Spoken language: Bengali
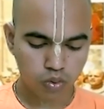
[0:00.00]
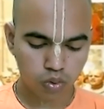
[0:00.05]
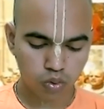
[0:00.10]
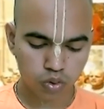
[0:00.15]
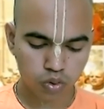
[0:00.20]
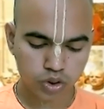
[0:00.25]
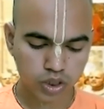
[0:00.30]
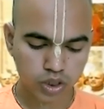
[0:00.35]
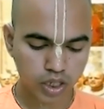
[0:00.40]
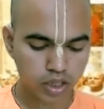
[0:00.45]
কোন
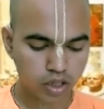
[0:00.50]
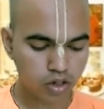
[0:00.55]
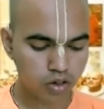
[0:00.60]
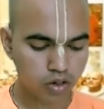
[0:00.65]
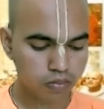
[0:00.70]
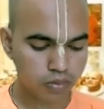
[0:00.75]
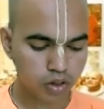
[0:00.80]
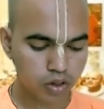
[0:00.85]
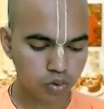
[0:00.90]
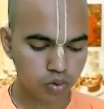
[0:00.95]

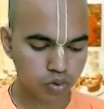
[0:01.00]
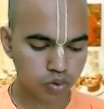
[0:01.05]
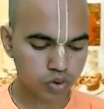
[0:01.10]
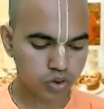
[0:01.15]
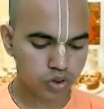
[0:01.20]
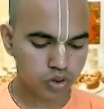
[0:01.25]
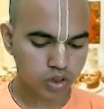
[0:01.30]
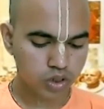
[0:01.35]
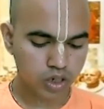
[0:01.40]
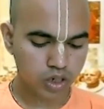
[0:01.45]
সাধারণ মানুষ
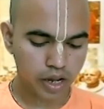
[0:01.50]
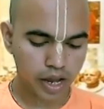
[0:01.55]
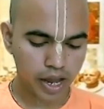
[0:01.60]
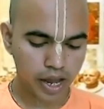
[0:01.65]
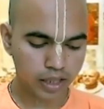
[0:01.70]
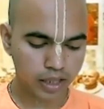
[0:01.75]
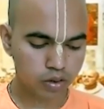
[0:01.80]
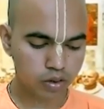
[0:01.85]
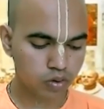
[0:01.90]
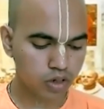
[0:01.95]

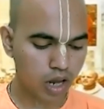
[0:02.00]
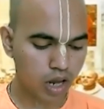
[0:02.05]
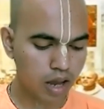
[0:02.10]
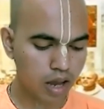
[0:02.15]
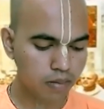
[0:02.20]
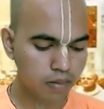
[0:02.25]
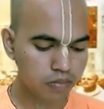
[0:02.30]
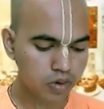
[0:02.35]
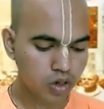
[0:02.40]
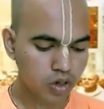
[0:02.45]
এত
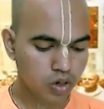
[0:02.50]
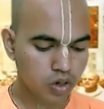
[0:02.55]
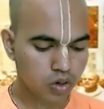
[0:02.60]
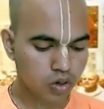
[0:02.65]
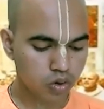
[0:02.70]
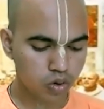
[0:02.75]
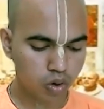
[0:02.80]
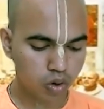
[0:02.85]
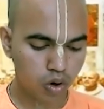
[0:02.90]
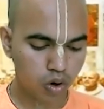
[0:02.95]
নাম
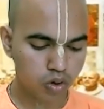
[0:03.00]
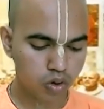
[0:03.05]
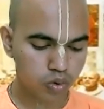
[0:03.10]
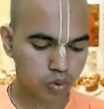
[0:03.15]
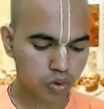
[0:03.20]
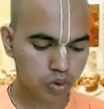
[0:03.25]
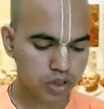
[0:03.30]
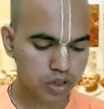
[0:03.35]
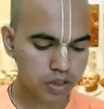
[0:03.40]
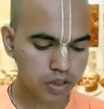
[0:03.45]
গ্রহণ
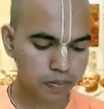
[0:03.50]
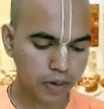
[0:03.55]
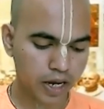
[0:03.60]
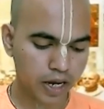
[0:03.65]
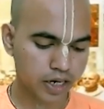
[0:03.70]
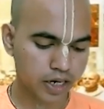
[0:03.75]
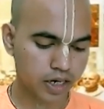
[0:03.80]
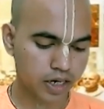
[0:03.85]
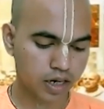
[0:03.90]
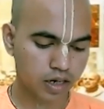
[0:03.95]
করতে
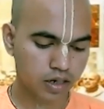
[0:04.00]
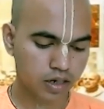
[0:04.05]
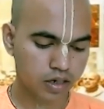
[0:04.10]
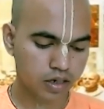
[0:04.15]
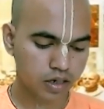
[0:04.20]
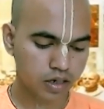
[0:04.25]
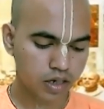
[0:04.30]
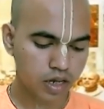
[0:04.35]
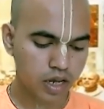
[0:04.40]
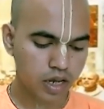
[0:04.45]
পারে না
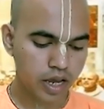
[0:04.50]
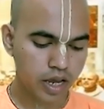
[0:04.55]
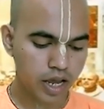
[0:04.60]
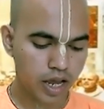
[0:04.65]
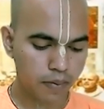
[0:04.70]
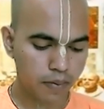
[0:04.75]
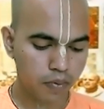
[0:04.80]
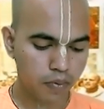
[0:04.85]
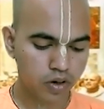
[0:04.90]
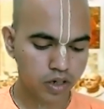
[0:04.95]

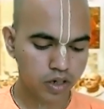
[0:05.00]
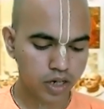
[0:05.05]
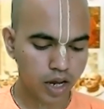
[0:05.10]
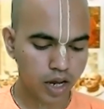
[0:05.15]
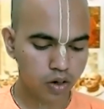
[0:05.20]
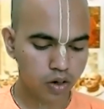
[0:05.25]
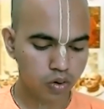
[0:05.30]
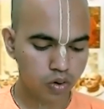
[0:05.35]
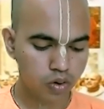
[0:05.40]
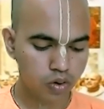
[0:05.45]
এবং
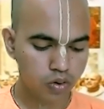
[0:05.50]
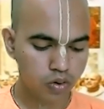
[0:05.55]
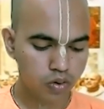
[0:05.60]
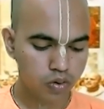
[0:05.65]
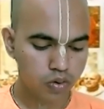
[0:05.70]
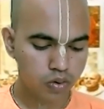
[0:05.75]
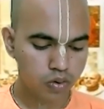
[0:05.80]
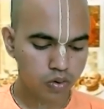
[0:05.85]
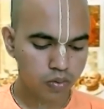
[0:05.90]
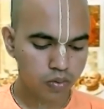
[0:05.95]
কারো
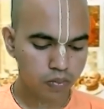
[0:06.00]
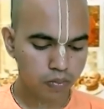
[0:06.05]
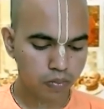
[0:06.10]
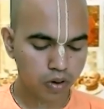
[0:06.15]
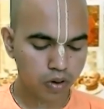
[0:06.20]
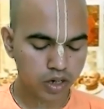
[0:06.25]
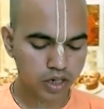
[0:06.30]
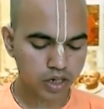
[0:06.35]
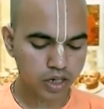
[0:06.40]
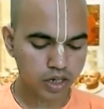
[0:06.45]

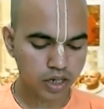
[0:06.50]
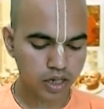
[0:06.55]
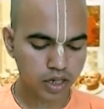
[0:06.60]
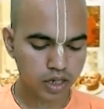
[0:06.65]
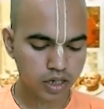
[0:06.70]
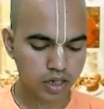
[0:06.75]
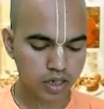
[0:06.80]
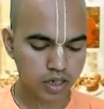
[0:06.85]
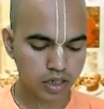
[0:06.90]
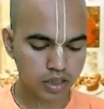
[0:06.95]
কক্ষে
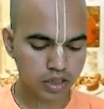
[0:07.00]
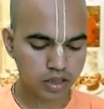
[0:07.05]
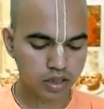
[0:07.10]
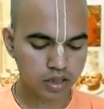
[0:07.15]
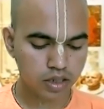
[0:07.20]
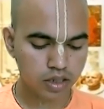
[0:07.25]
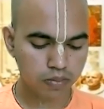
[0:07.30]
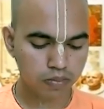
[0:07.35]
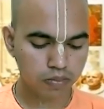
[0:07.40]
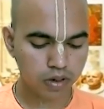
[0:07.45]

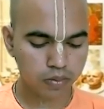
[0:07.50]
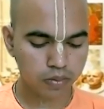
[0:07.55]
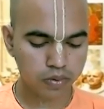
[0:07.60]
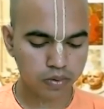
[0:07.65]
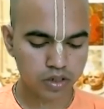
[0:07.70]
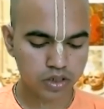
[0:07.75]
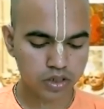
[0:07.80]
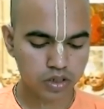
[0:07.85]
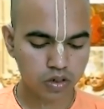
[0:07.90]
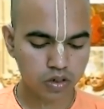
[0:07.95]
কৃত্রিমভাবে
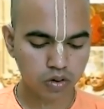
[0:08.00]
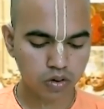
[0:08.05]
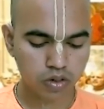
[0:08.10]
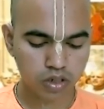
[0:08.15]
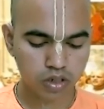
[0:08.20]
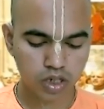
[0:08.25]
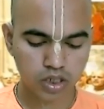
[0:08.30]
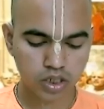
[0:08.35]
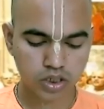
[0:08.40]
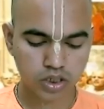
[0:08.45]

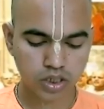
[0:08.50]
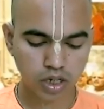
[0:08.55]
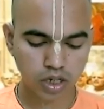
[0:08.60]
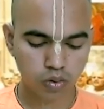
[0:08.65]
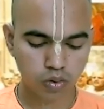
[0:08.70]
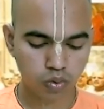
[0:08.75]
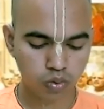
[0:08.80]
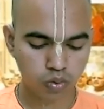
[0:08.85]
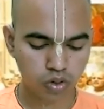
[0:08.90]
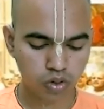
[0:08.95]
শিলহরিদাস
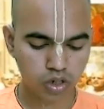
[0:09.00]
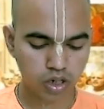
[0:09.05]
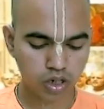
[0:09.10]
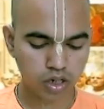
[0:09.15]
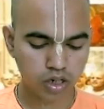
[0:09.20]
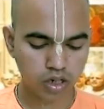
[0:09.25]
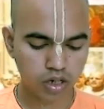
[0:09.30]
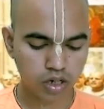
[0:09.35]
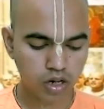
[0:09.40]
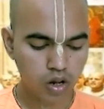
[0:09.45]

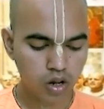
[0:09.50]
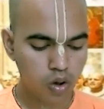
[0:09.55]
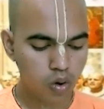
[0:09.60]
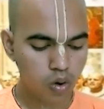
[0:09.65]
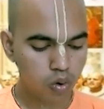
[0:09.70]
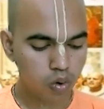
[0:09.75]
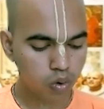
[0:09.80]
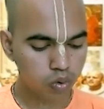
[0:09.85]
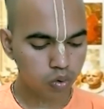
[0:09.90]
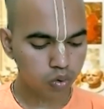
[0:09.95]
ঠাকুরের
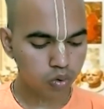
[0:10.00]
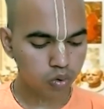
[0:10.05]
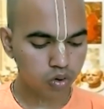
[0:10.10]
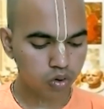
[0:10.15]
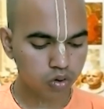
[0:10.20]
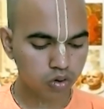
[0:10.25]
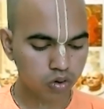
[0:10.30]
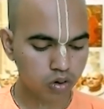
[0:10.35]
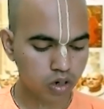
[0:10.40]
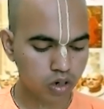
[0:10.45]

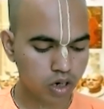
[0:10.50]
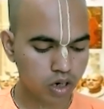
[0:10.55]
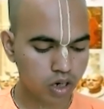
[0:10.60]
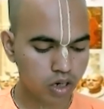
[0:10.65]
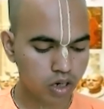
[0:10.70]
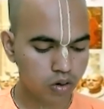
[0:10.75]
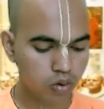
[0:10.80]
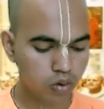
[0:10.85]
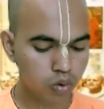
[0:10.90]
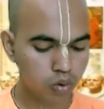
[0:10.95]
অনুকরণ করা
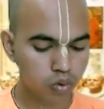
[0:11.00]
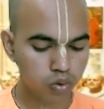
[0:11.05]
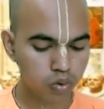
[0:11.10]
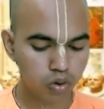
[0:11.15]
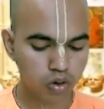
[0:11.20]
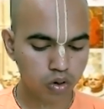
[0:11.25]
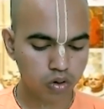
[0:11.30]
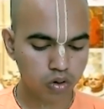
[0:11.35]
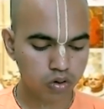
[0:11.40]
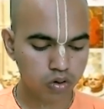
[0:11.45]

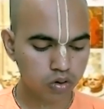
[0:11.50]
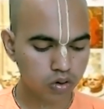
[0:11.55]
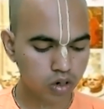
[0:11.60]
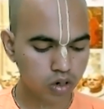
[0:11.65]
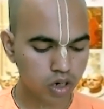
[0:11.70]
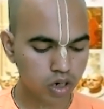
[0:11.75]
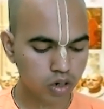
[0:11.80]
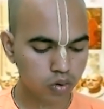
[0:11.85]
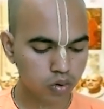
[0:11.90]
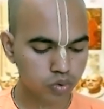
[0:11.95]
অনুকরণ
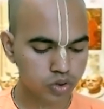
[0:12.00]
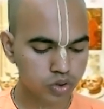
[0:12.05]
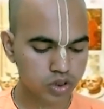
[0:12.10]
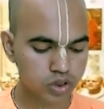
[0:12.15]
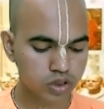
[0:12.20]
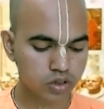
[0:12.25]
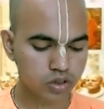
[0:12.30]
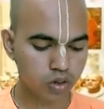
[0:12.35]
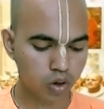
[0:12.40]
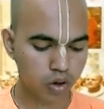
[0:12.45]
করা
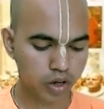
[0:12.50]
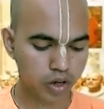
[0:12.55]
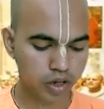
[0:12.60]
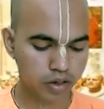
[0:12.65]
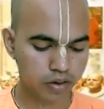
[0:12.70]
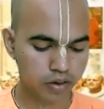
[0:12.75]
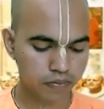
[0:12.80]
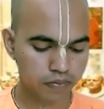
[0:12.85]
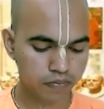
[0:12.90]
উচিত নয়